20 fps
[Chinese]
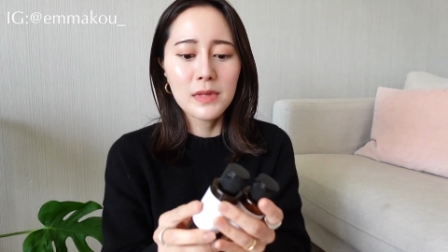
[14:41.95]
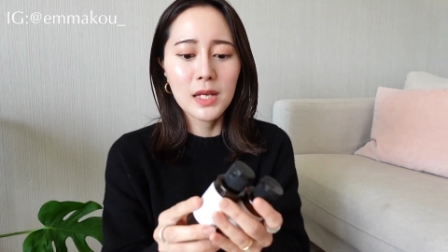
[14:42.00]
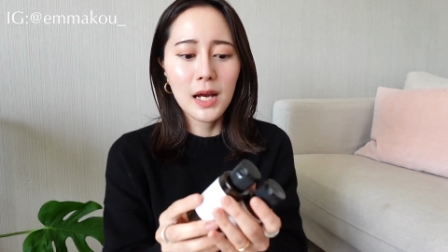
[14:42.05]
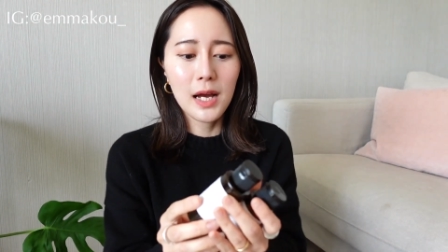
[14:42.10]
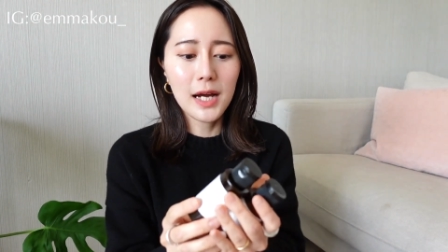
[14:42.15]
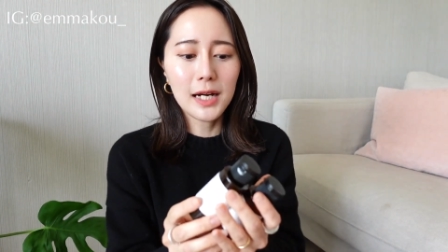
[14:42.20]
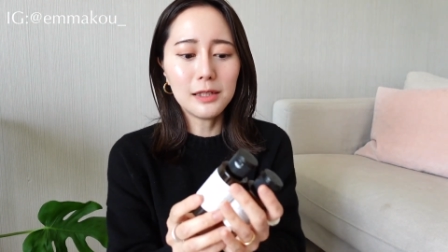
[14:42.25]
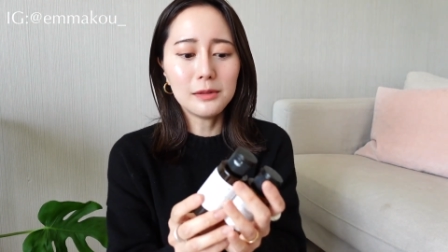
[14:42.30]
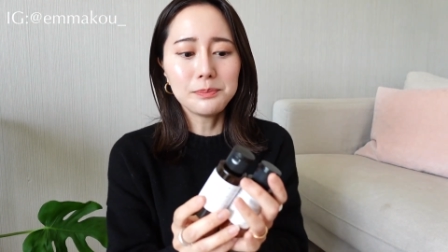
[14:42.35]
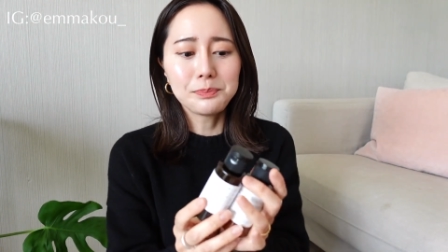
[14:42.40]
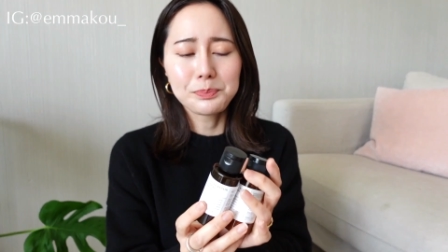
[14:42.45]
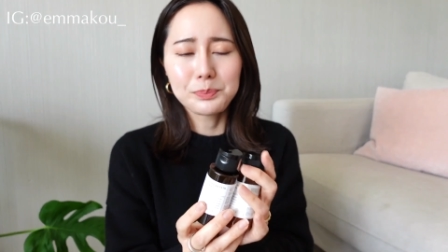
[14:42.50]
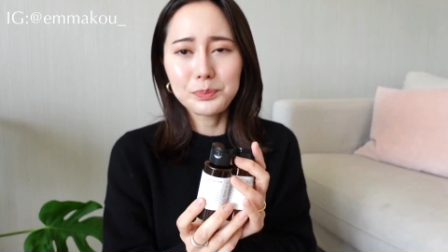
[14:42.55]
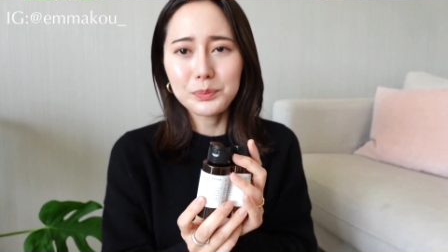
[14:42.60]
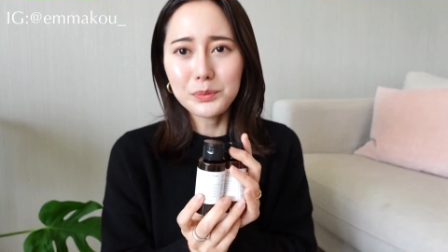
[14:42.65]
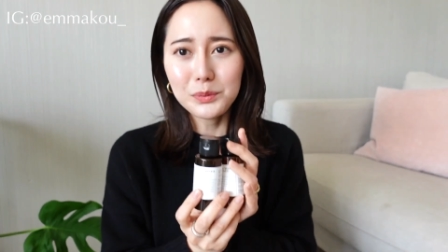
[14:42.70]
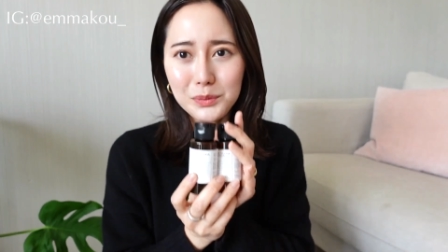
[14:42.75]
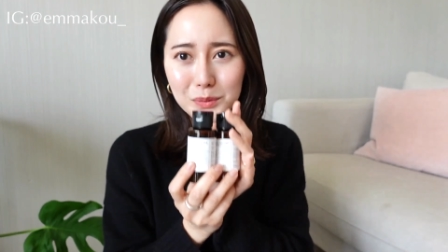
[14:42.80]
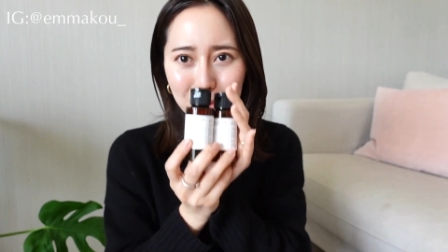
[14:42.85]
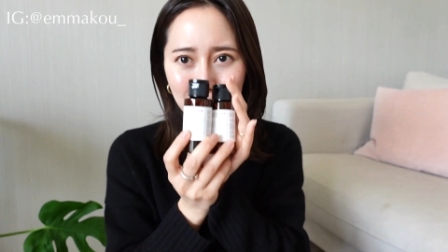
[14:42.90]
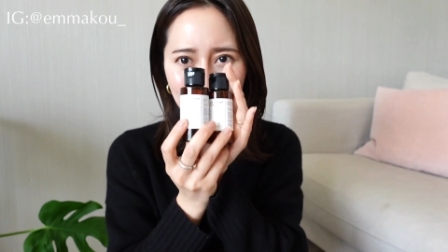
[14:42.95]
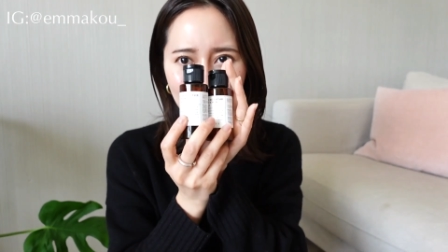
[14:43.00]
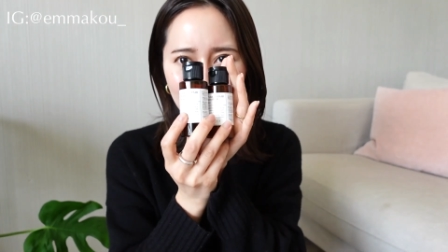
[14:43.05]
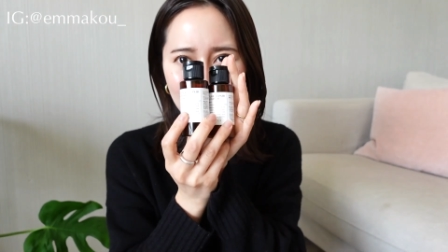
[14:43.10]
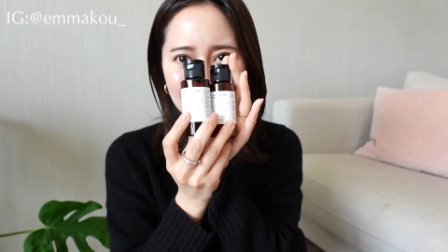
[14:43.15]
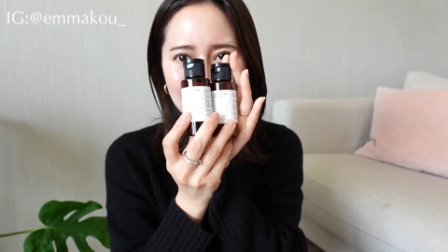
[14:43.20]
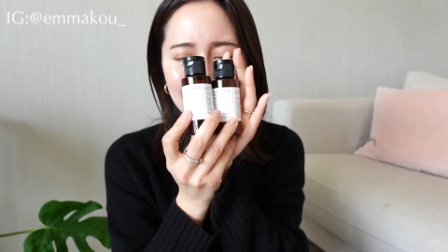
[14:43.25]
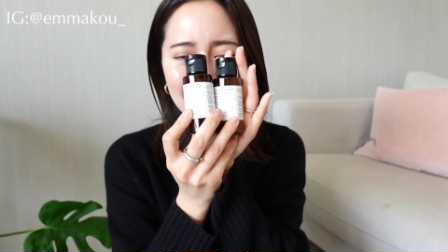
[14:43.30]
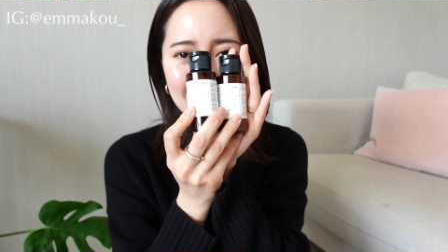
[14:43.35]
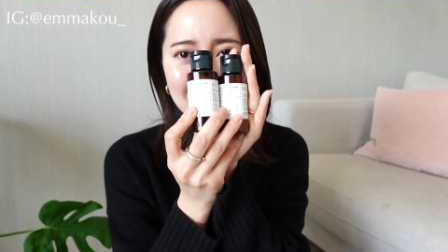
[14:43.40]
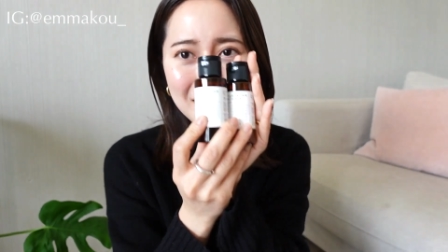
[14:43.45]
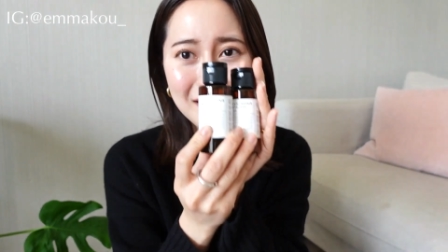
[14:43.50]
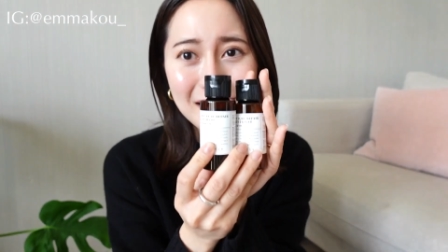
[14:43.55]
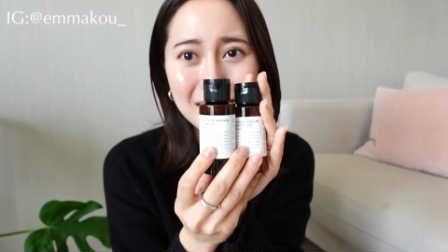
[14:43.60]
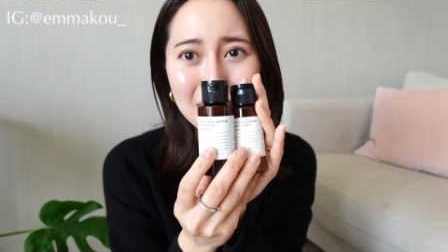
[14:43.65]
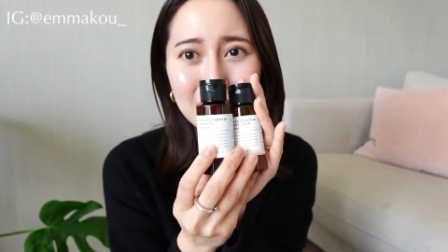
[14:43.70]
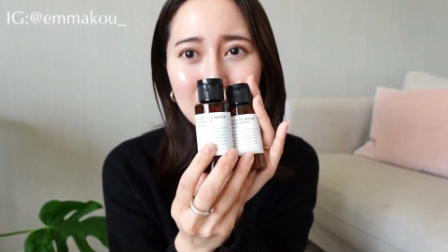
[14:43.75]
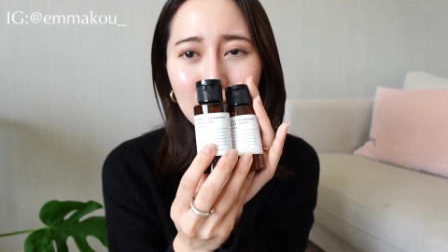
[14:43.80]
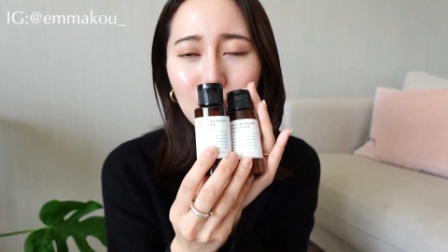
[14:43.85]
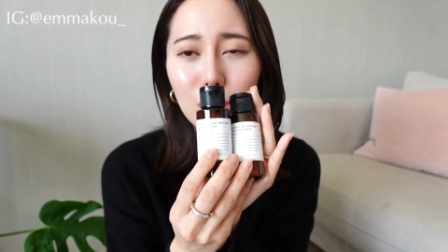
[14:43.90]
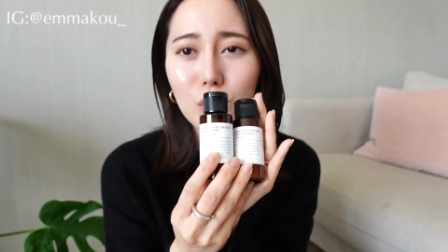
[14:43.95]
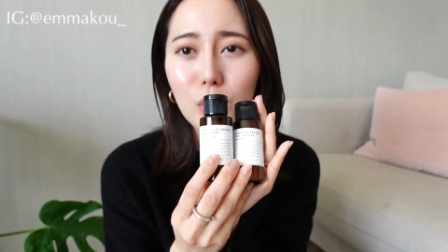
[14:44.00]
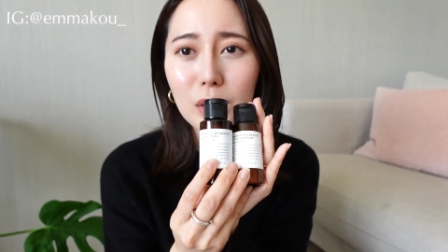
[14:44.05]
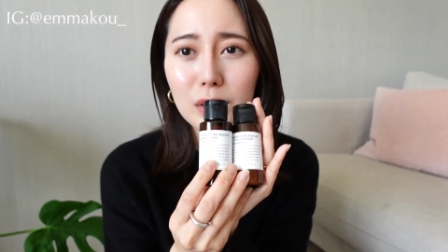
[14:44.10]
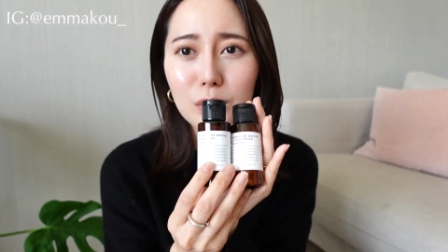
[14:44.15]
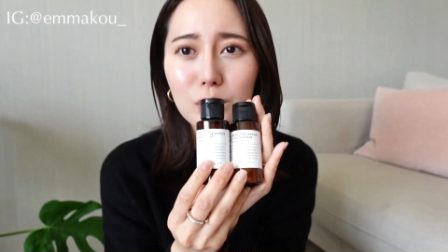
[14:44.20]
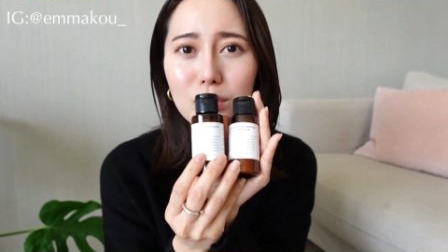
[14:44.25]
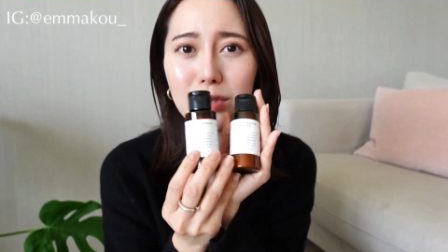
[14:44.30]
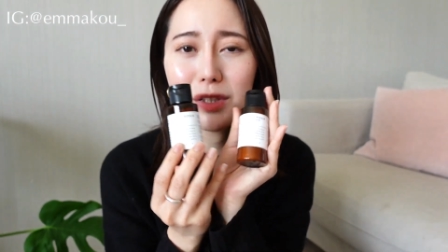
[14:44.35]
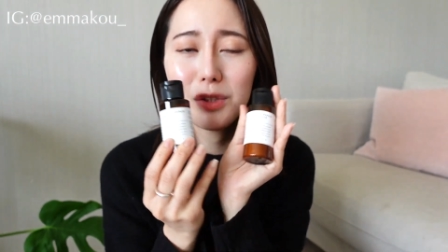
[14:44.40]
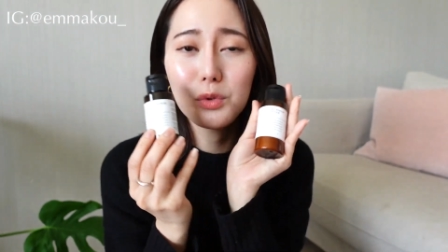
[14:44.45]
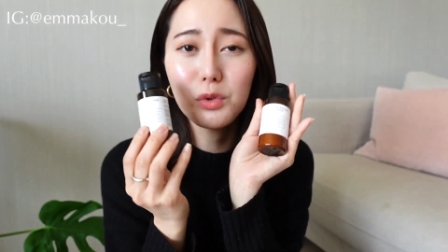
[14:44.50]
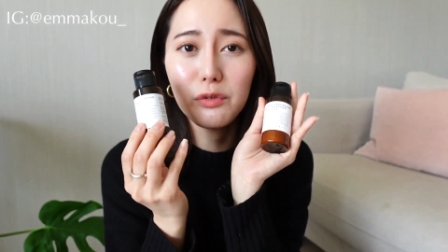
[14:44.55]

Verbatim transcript: 好，那这个小罐的我真的